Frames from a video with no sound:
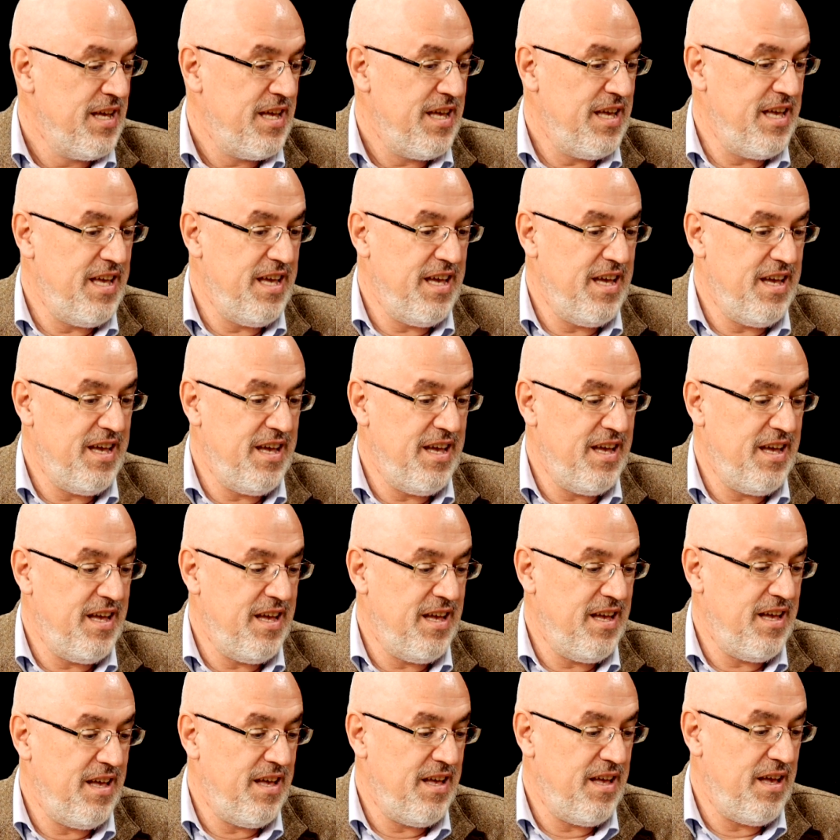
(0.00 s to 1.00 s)

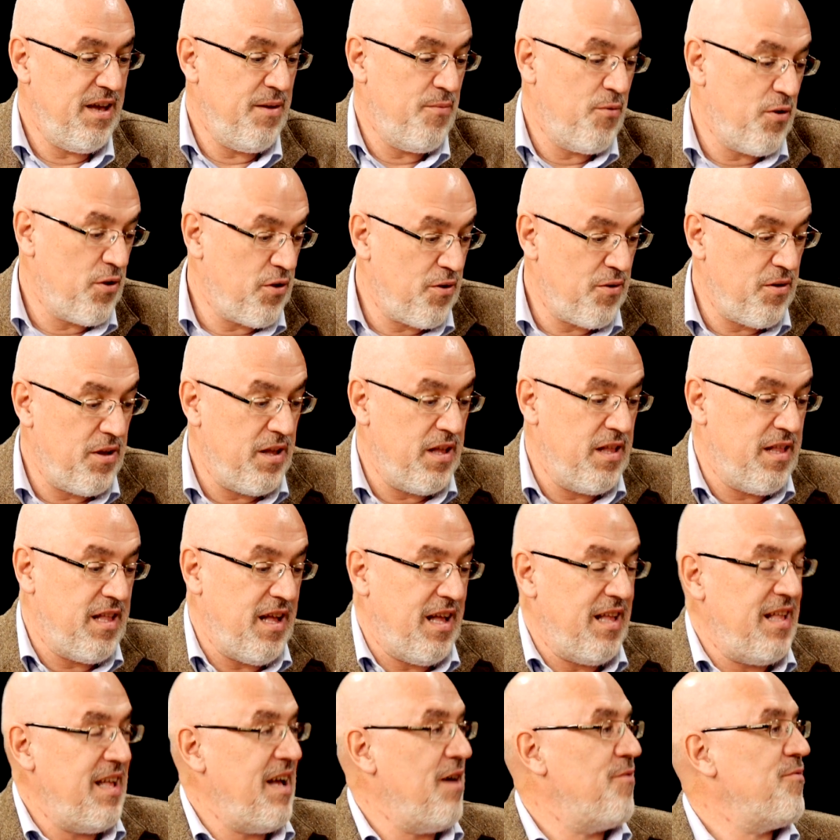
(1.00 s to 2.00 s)
y, bueno, y
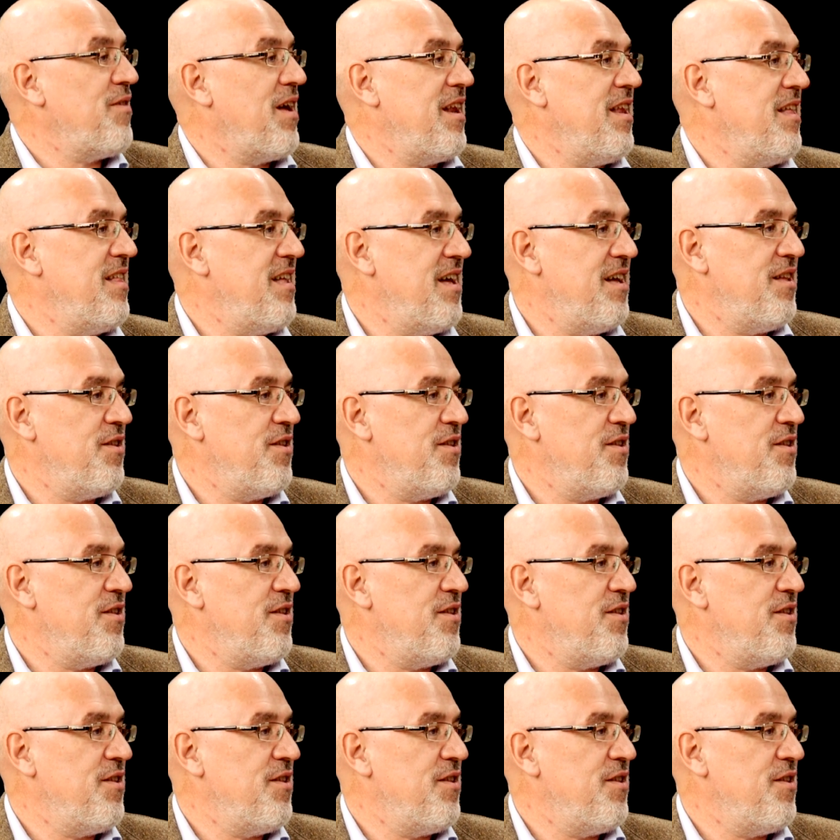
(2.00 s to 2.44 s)
tenía una línea